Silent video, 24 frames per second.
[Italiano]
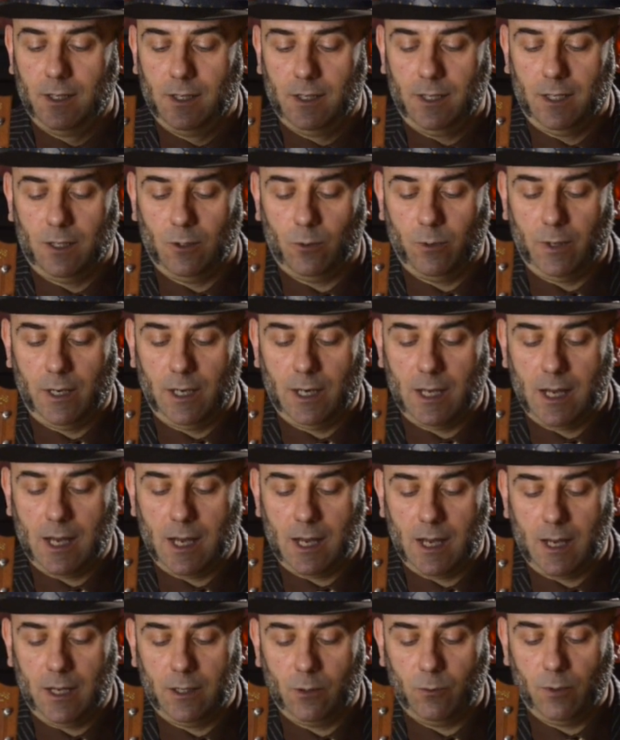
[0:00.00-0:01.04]
in,
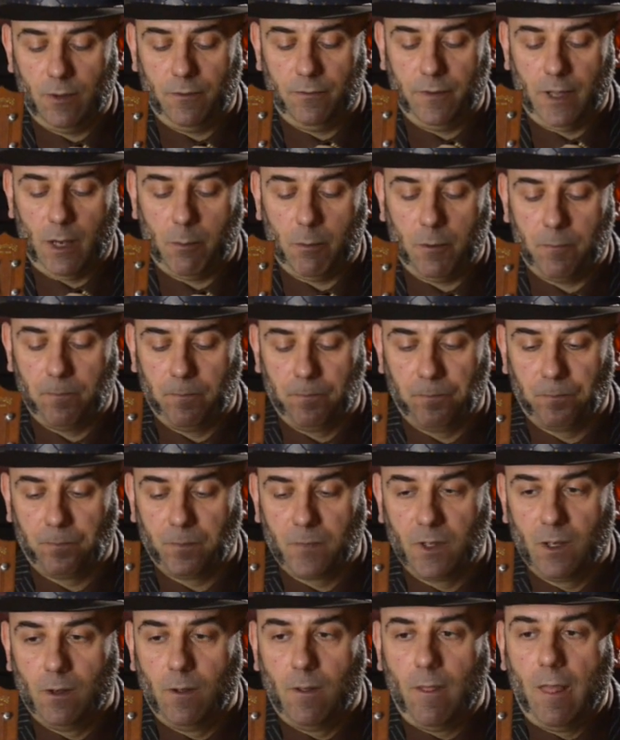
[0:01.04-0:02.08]
quella, in quel film.
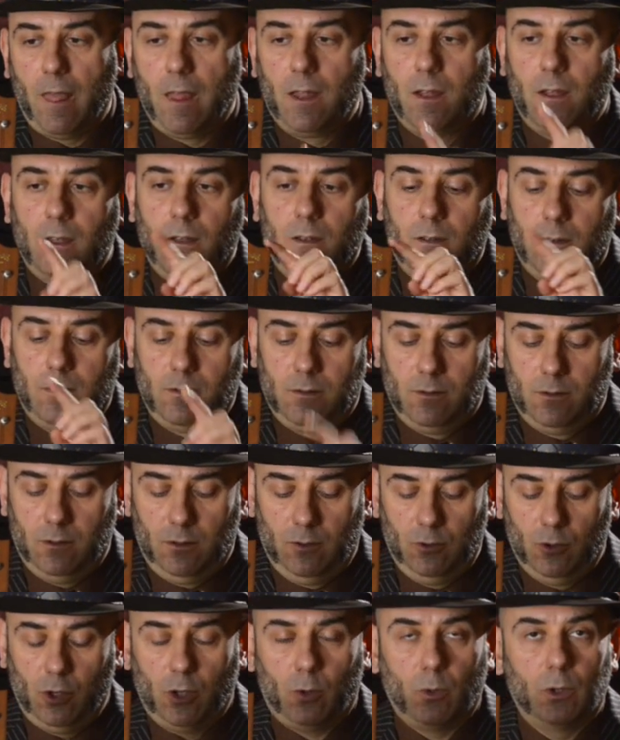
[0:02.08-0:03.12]

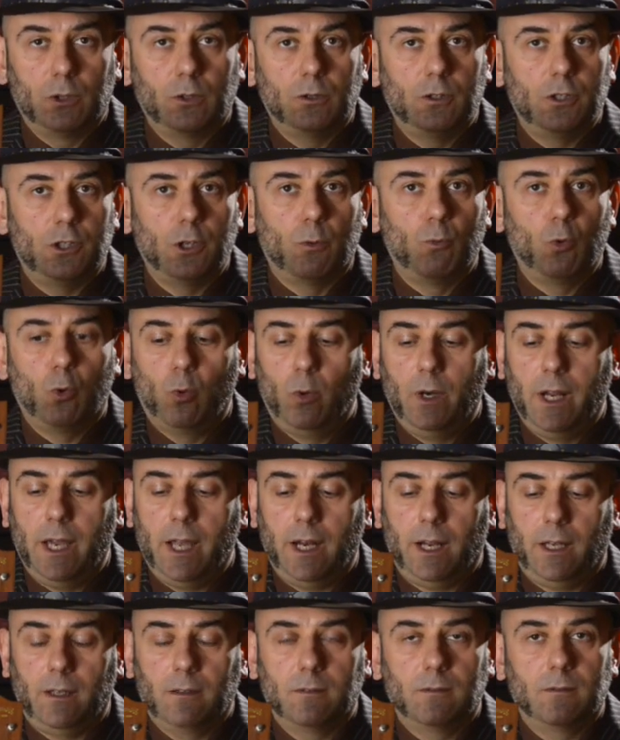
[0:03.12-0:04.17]
Noi quando diciamo
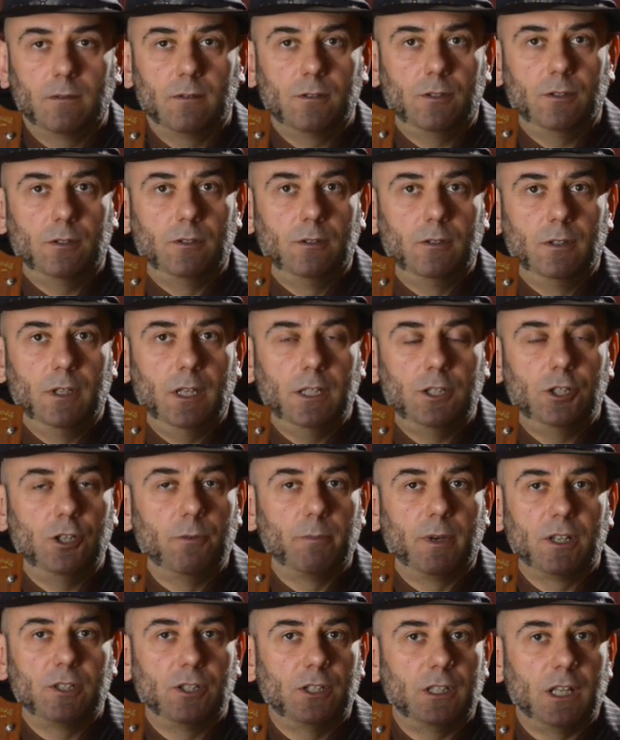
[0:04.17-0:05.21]
culele ci
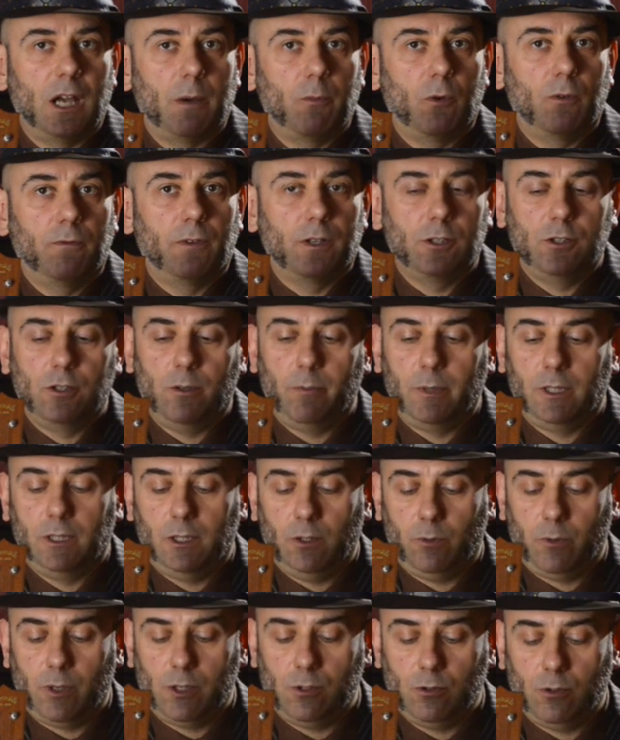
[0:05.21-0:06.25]
immaginiamo
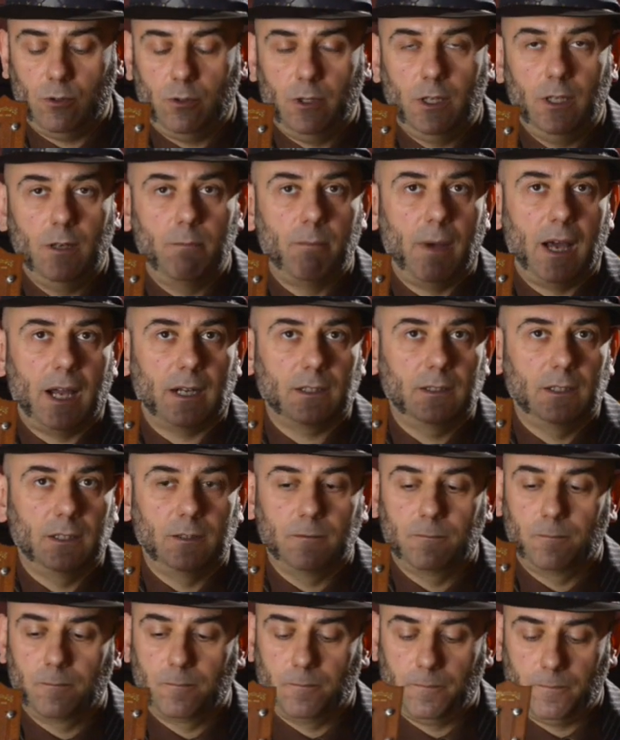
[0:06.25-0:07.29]
facilmente questo, il Martin.
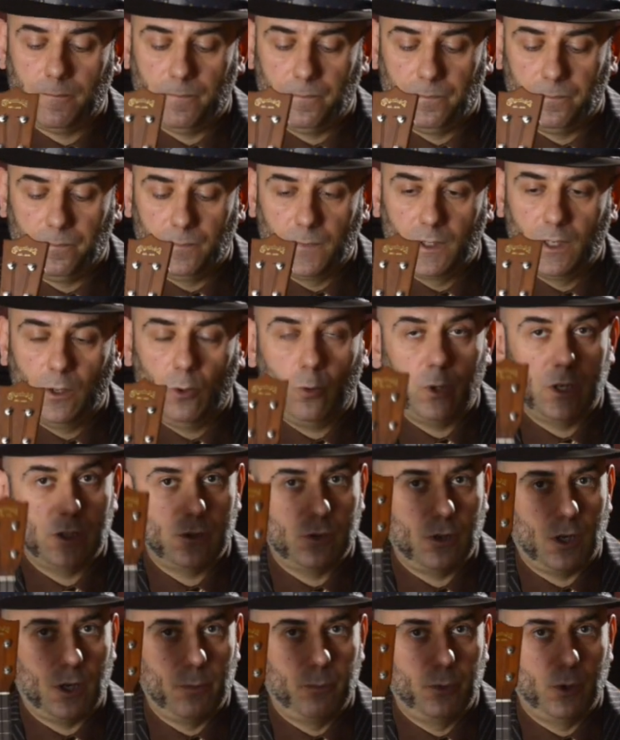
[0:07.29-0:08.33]

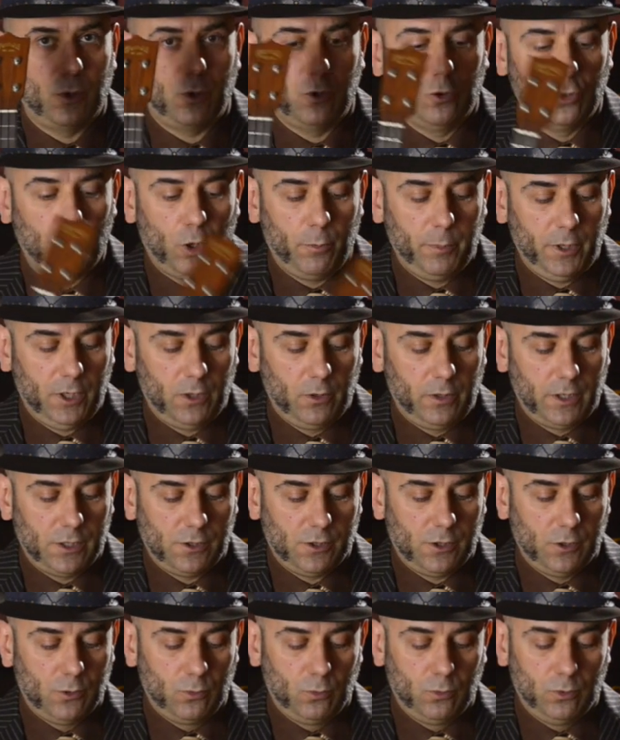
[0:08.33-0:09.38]
Questo era il più economico,
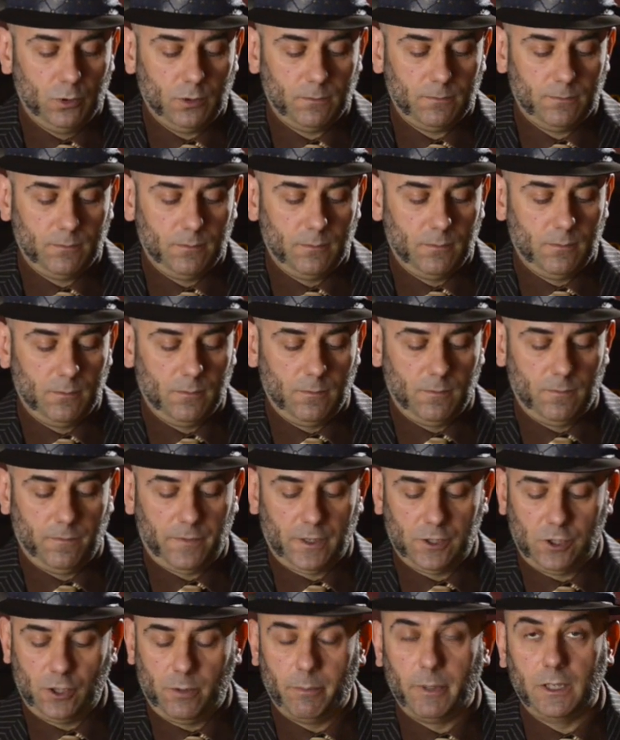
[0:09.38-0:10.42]
l'S1,
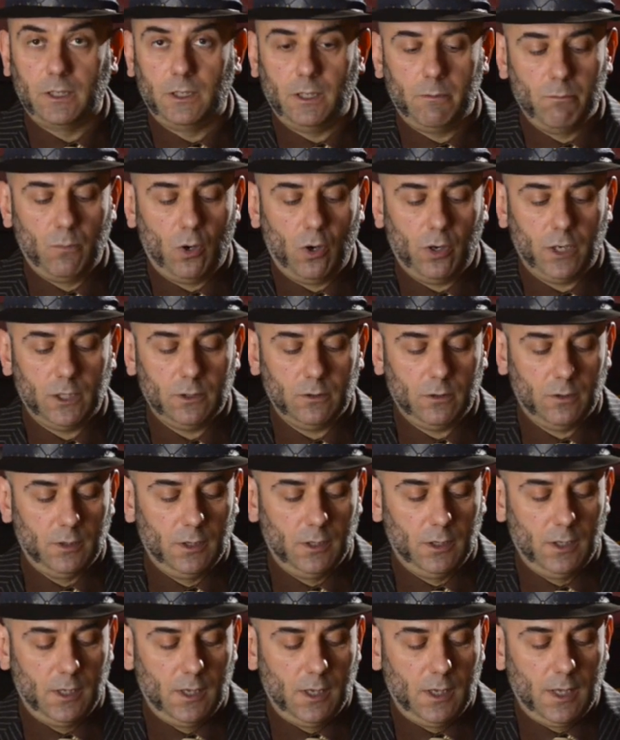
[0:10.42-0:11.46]
facilmente in mogano,
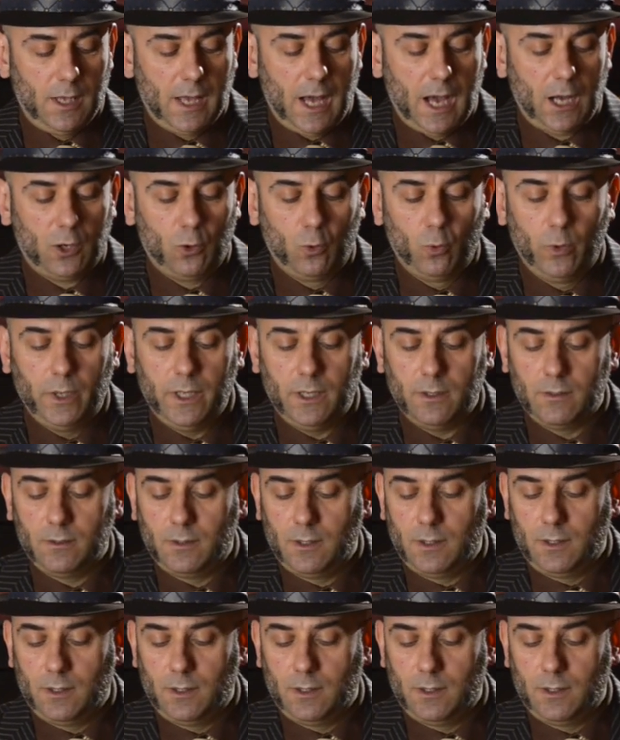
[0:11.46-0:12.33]
a cui